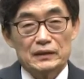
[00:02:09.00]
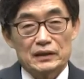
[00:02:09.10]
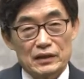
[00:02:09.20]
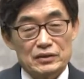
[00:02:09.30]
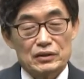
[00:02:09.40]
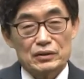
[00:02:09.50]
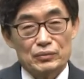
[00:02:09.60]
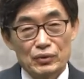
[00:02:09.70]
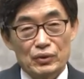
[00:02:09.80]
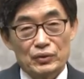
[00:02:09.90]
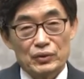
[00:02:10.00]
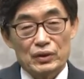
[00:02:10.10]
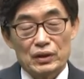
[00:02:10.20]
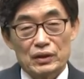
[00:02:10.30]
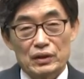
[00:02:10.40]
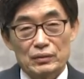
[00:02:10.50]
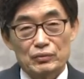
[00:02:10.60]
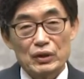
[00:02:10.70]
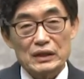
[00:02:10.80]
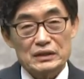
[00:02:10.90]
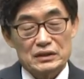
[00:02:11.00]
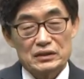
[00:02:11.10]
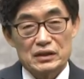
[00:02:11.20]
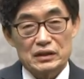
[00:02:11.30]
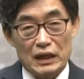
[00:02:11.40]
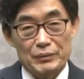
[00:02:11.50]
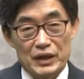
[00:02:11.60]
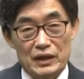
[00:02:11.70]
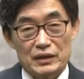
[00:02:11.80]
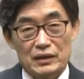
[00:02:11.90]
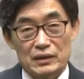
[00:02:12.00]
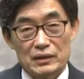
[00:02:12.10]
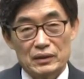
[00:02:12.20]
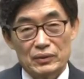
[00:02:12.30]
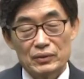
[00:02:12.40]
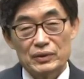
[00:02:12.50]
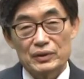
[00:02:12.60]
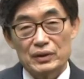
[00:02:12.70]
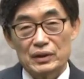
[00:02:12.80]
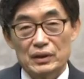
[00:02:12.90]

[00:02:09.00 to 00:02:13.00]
따라서 물론 문학성을 가미한 혹은